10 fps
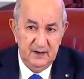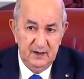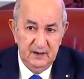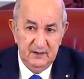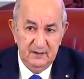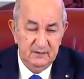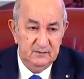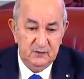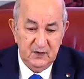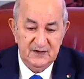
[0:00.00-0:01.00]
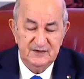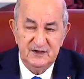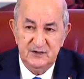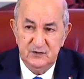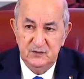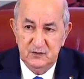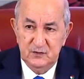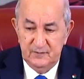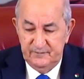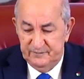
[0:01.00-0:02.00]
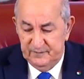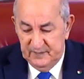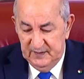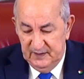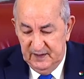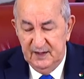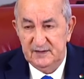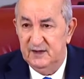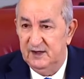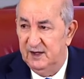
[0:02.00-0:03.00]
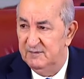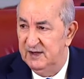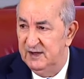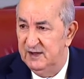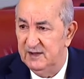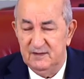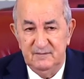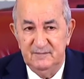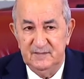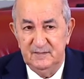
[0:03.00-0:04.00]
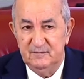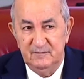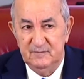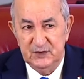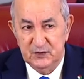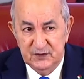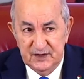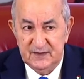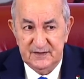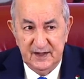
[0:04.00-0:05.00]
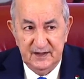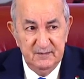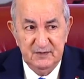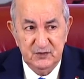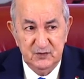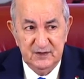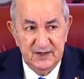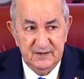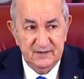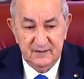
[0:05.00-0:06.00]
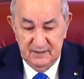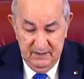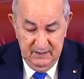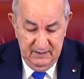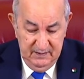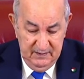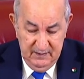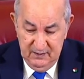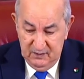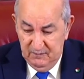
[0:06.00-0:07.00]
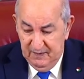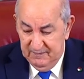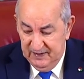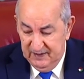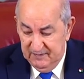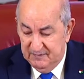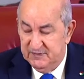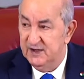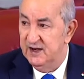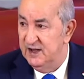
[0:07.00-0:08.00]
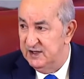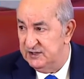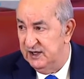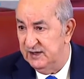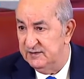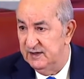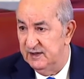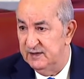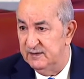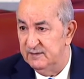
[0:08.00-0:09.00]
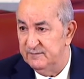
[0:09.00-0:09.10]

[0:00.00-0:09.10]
أن تخصصوا لهذه العملية مجهودات يعني مجهودات ربما اللي ما بدناهاش لحد الآن